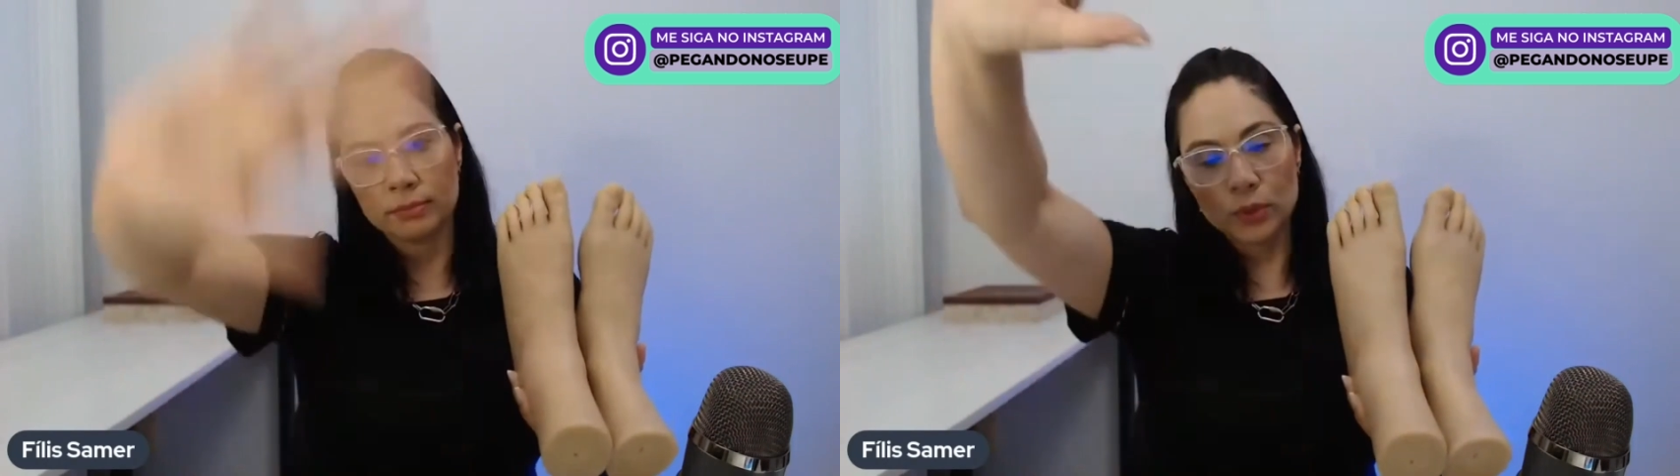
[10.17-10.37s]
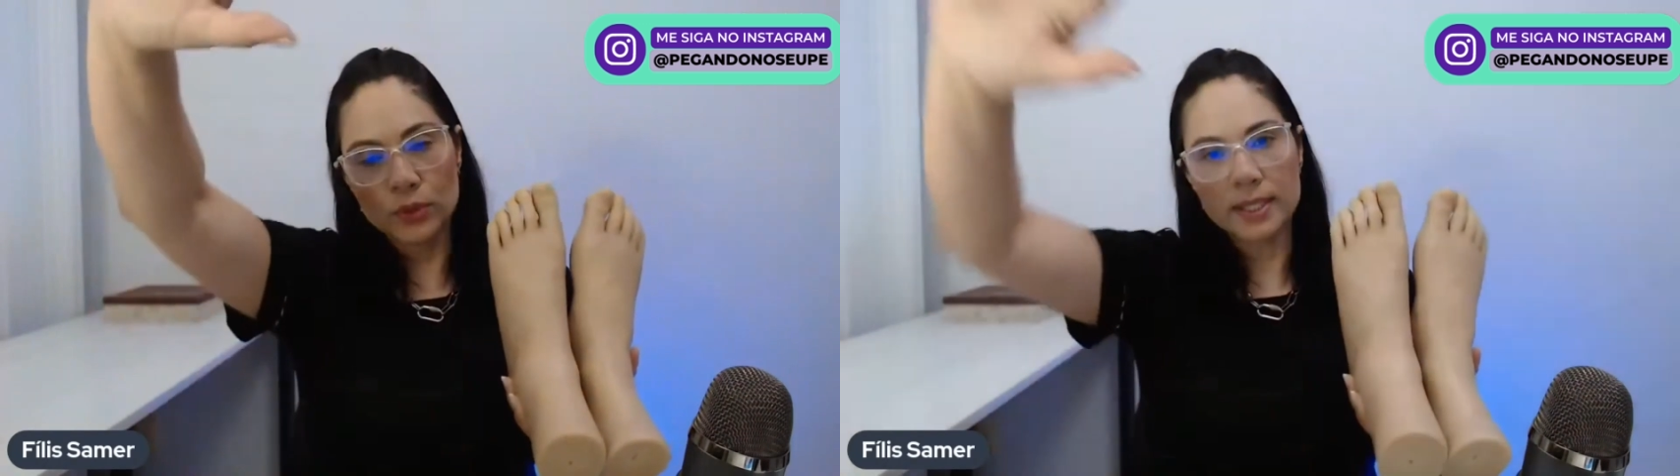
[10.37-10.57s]

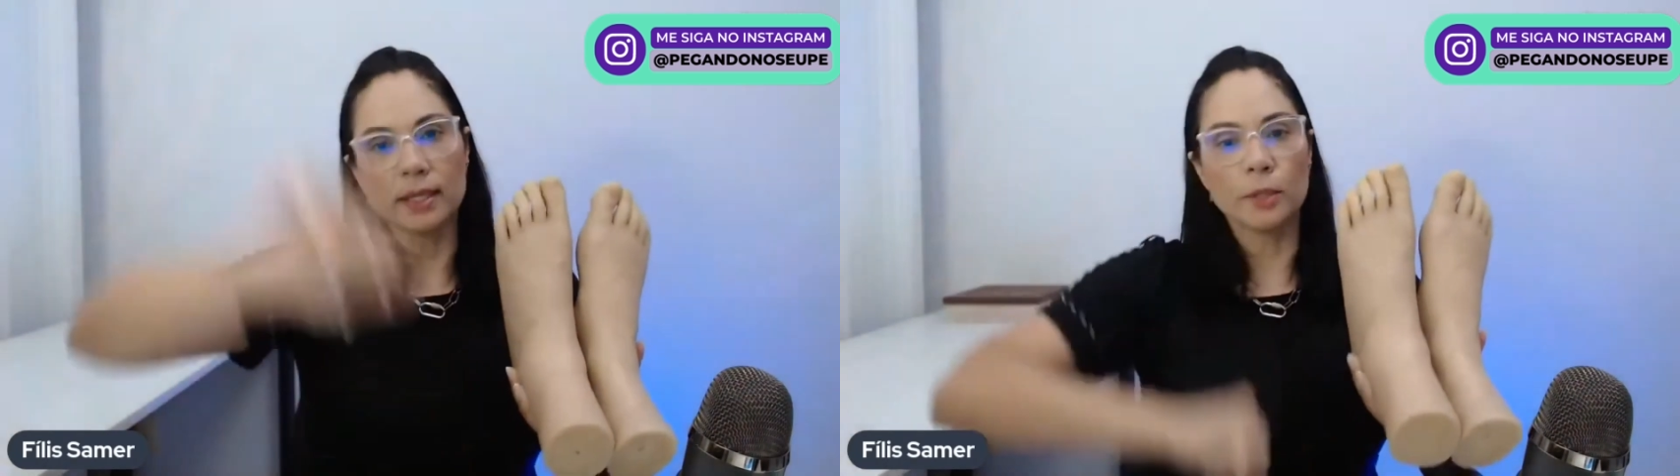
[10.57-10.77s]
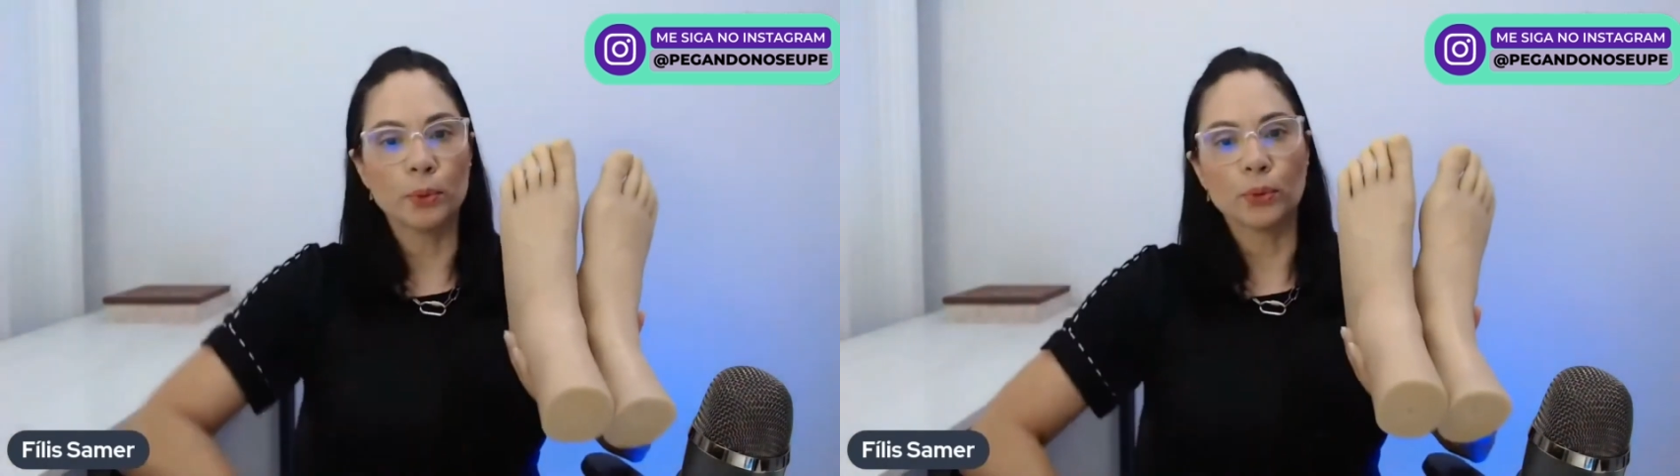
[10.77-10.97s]
do
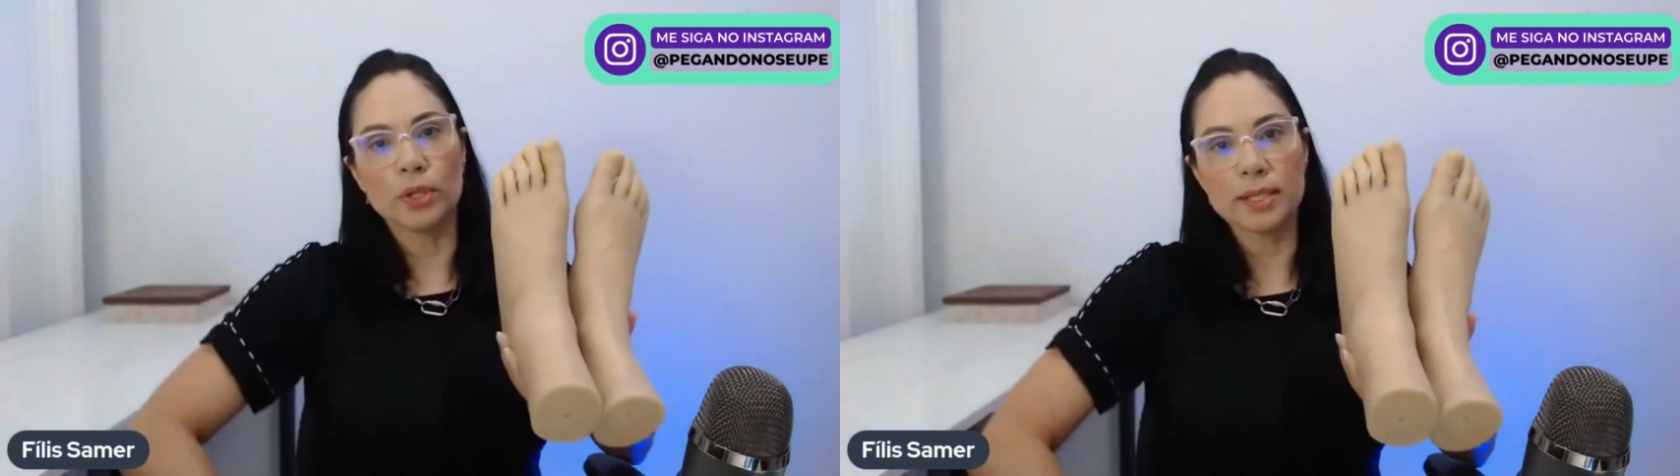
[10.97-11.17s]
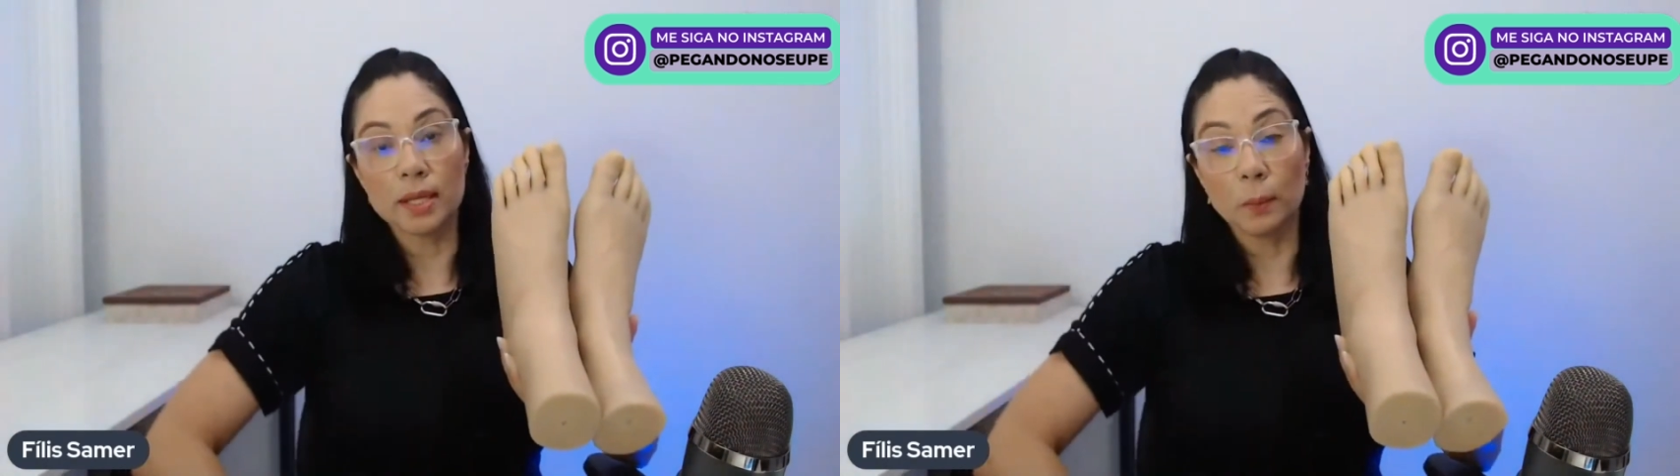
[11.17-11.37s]
sangue para o
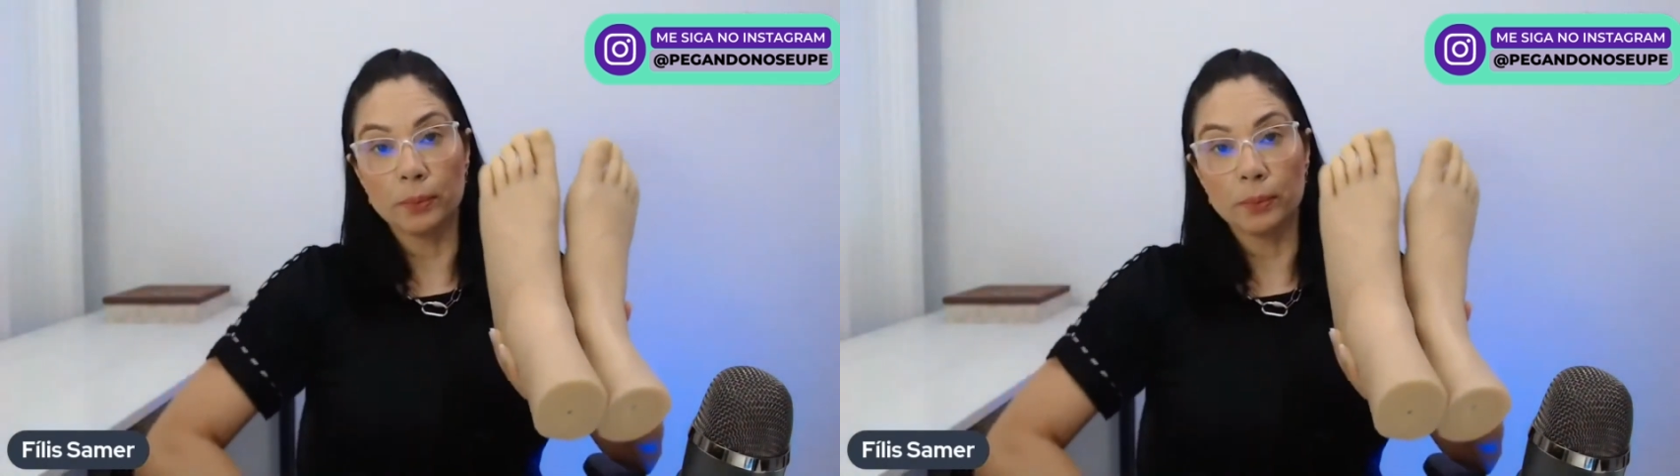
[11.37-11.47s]
coração,